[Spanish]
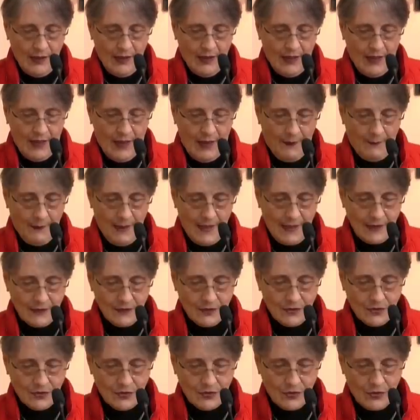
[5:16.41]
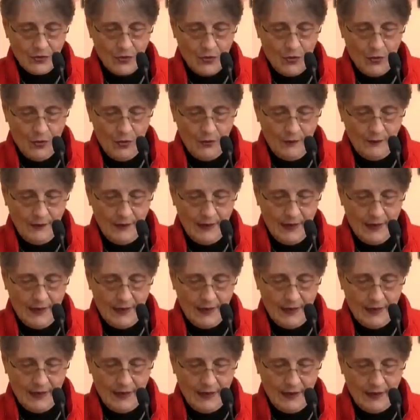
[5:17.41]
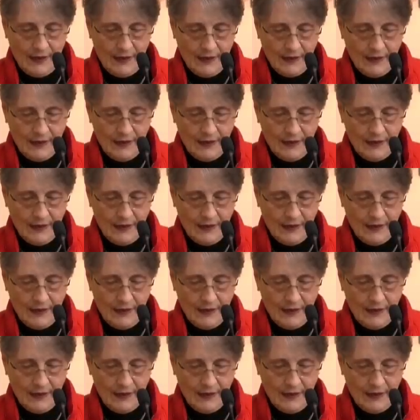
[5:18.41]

jamás olvidaré